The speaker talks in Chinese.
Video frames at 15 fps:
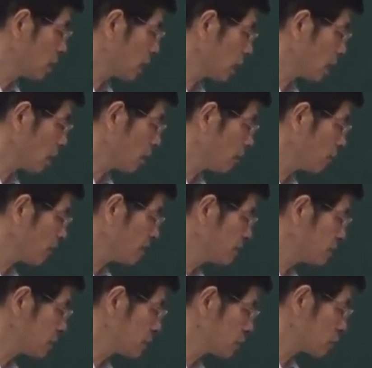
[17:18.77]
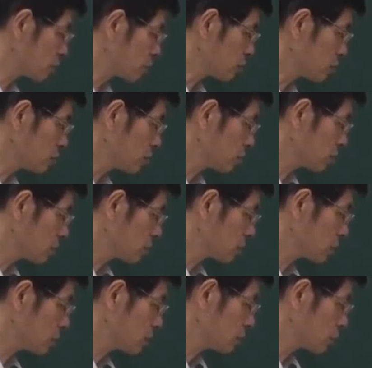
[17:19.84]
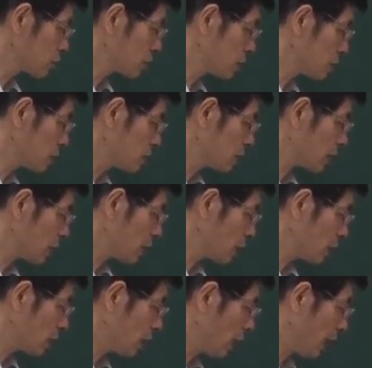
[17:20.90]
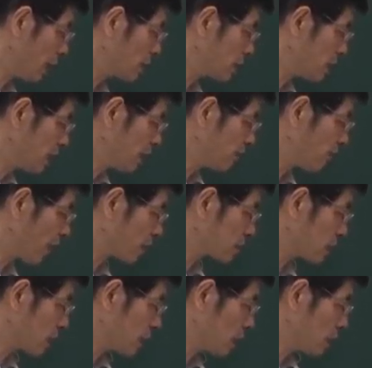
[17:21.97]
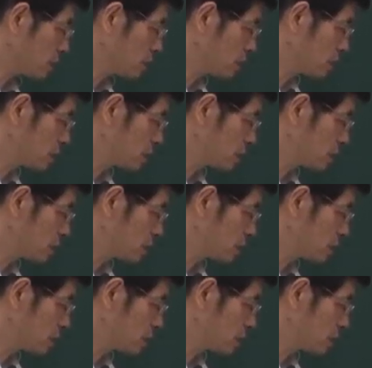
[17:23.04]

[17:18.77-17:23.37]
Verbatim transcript: 呃，分子就就是这个 n 立方的